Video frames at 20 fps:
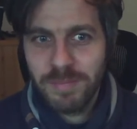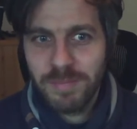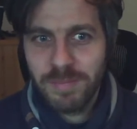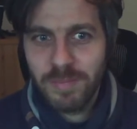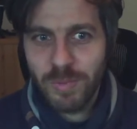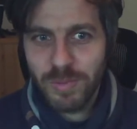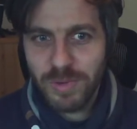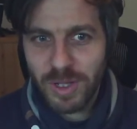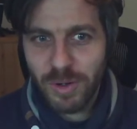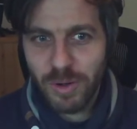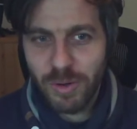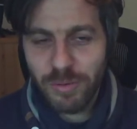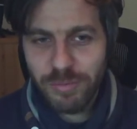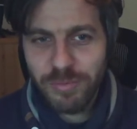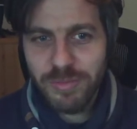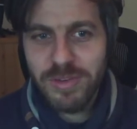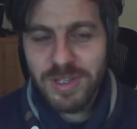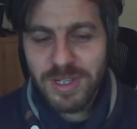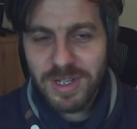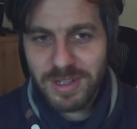Und dann
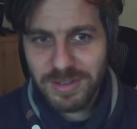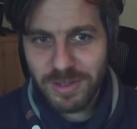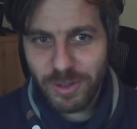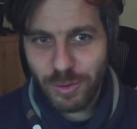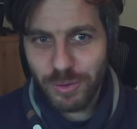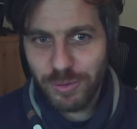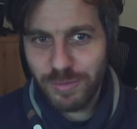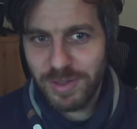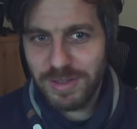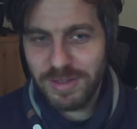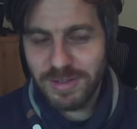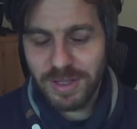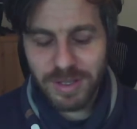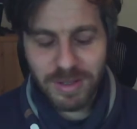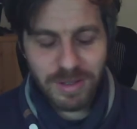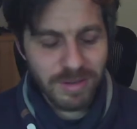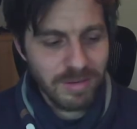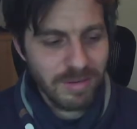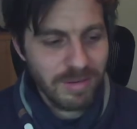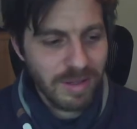hoffen sie, dass daraus was
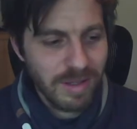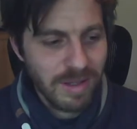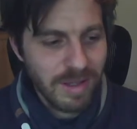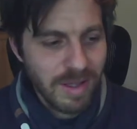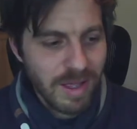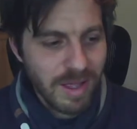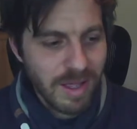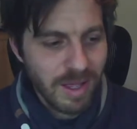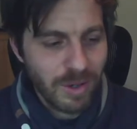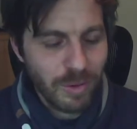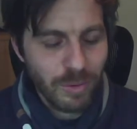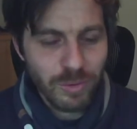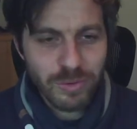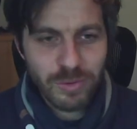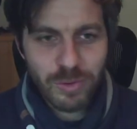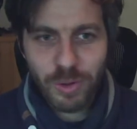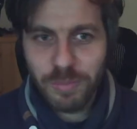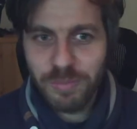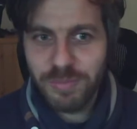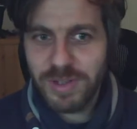äh,
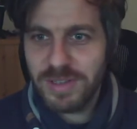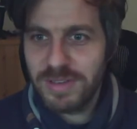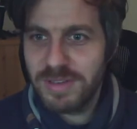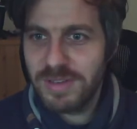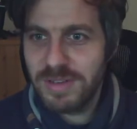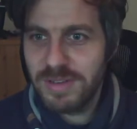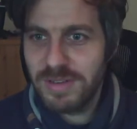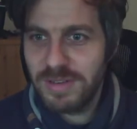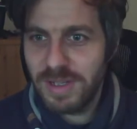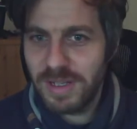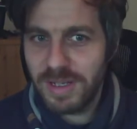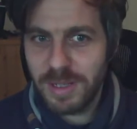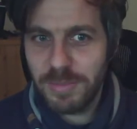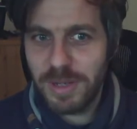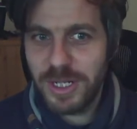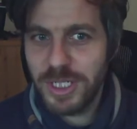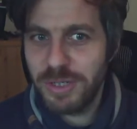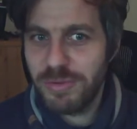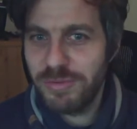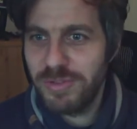herauskommt, was der
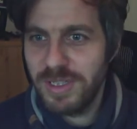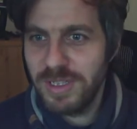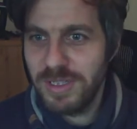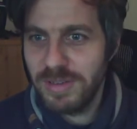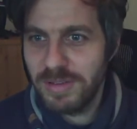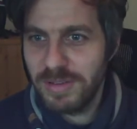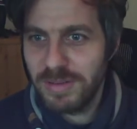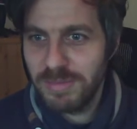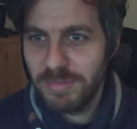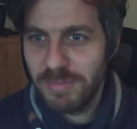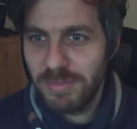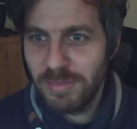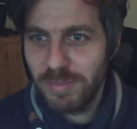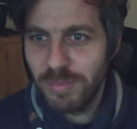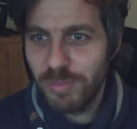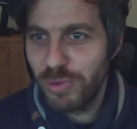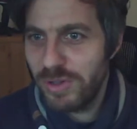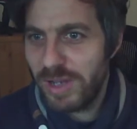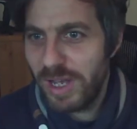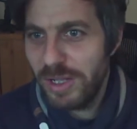Gemeinschaft dient.
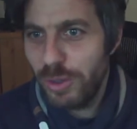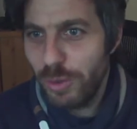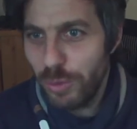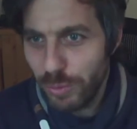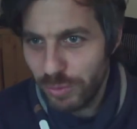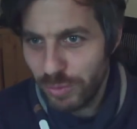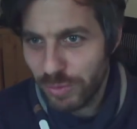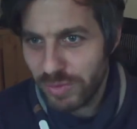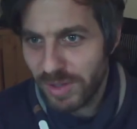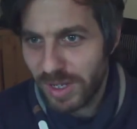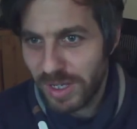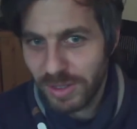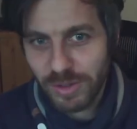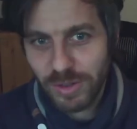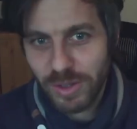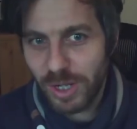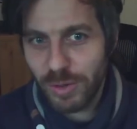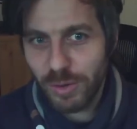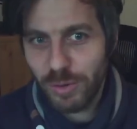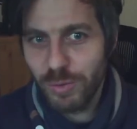Muss keine Lösung sein.
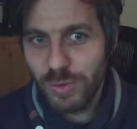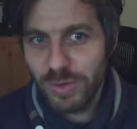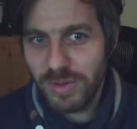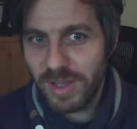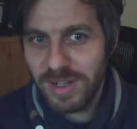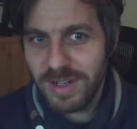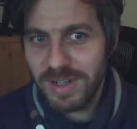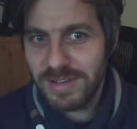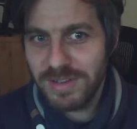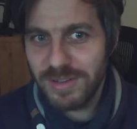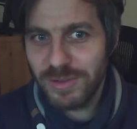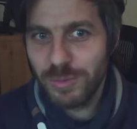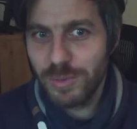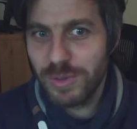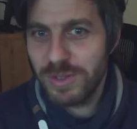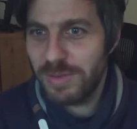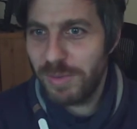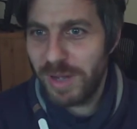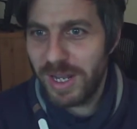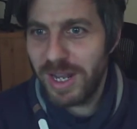Kann auch nur sein, dass es gut
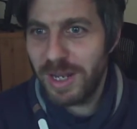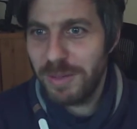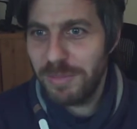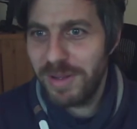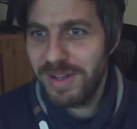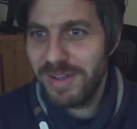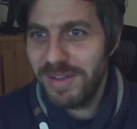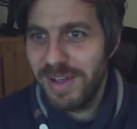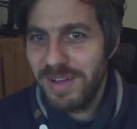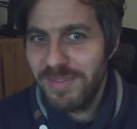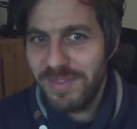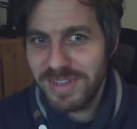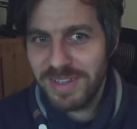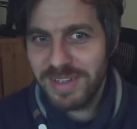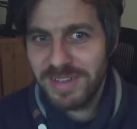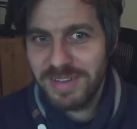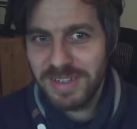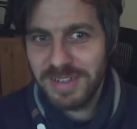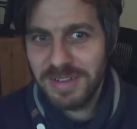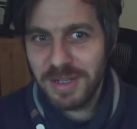ist, weil alle mal was
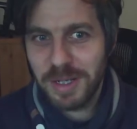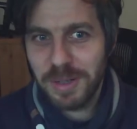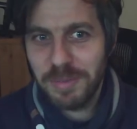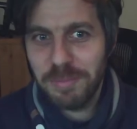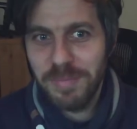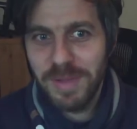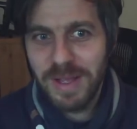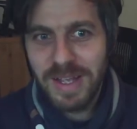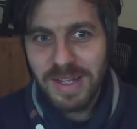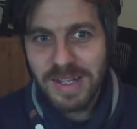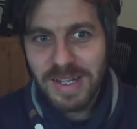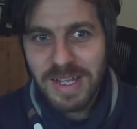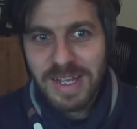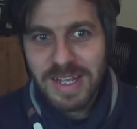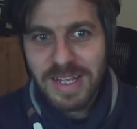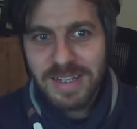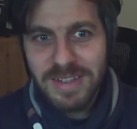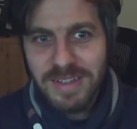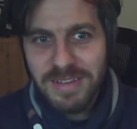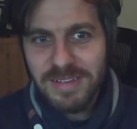erzählt haben.
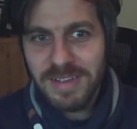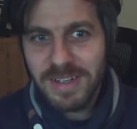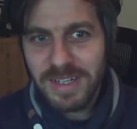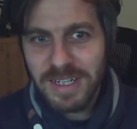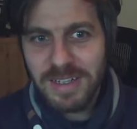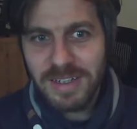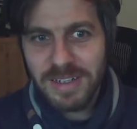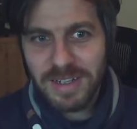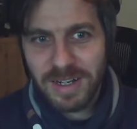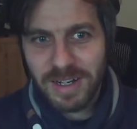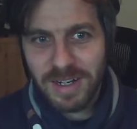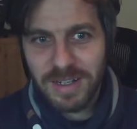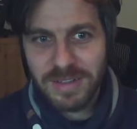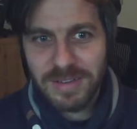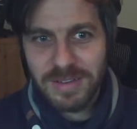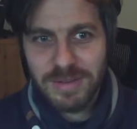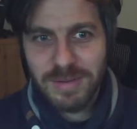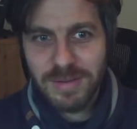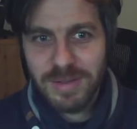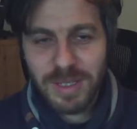Diesen
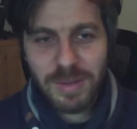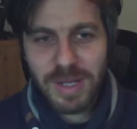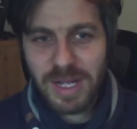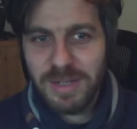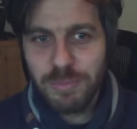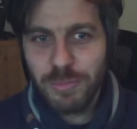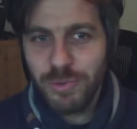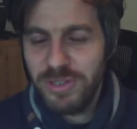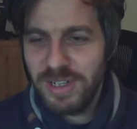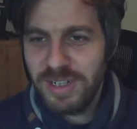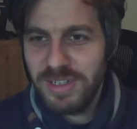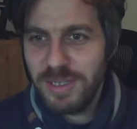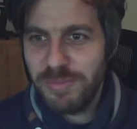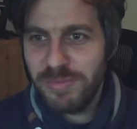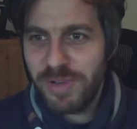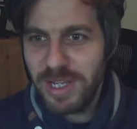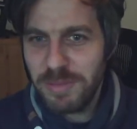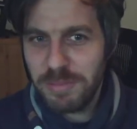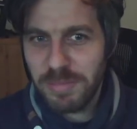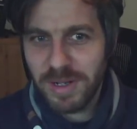Redekreis, den kann, muss ich ja nicht im
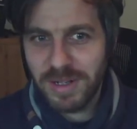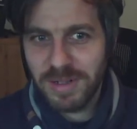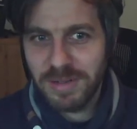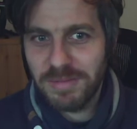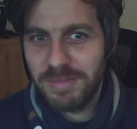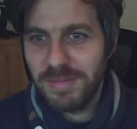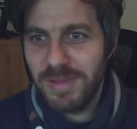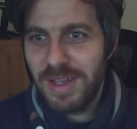Wald machen